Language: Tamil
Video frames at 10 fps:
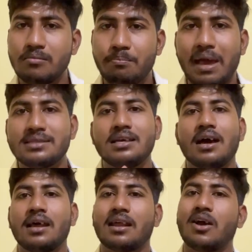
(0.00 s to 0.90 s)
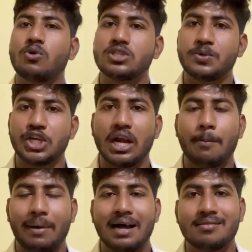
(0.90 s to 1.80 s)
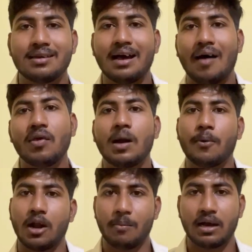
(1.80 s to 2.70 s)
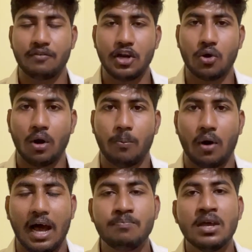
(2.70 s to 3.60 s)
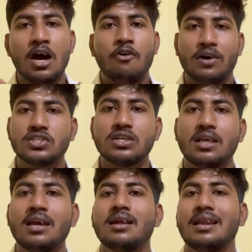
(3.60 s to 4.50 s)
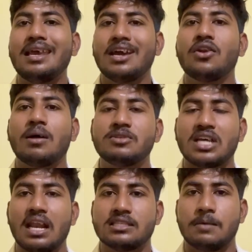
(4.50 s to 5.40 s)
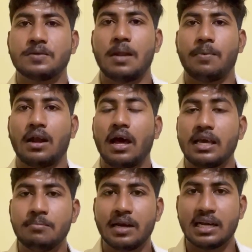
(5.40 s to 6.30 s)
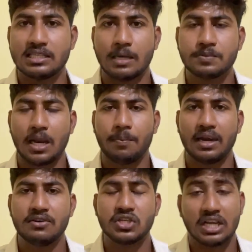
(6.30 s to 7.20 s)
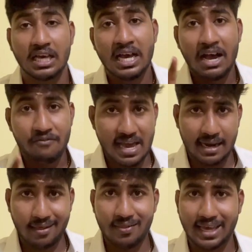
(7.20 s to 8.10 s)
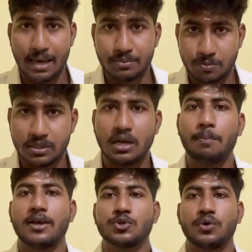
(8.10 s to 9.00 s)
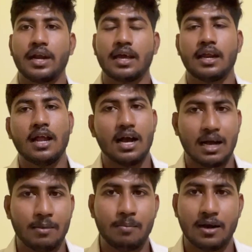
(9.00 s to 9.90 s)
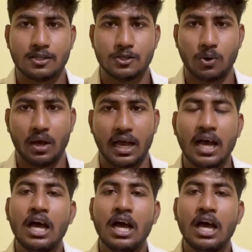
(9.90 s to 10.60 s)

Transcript: பேசிக்கா இருக்கிற கொஞ்சம் விஷயங்களை பார்த்துட்டு அதுக்கப்புறம் நம்ம வீடியோக்குள்ள போலாம் ஃபர்ஸ்ட் திங் நீங்க என்ன நம்ம சேனலை சப்ஸ்கிரைப் பண்ணா இமிடியட்டா சப்ஸ்கிரைப் பண்ணி வச்சுட்டு வேற ஏதாவது கேம்பஸ் பத்தி நான் பேசணும்னு நினைக்கிறீங்கன்னா கமெண்ட் பாக்ஸ்ல சொல்லுங்க